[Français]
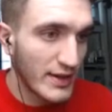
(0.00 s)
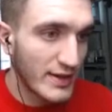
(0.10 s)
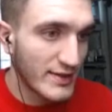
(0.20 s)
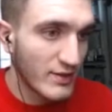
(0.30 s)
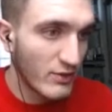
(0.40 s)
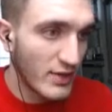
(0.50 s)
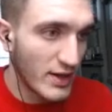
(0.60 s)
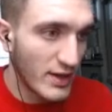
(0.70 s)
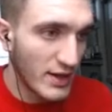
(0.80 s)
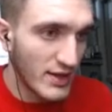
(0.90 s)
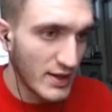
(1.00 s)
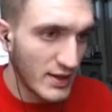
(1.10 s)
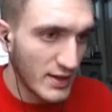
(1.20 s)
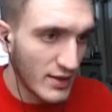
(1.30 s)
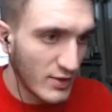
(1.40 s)
Et ça, on verra. Allez,
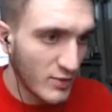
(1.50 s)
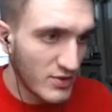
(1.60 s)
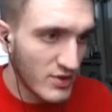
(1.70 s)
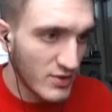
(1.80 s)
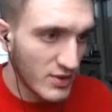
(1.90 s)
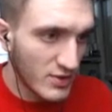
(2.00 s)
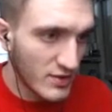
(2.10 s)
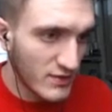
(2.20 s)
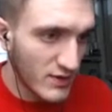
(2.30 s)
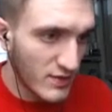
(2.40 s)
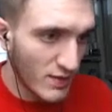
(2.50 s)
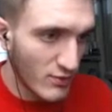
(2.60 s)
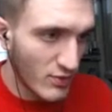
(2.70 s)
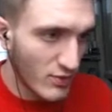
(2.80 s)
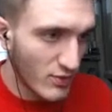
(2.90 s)
le petit Colt qui va venir me...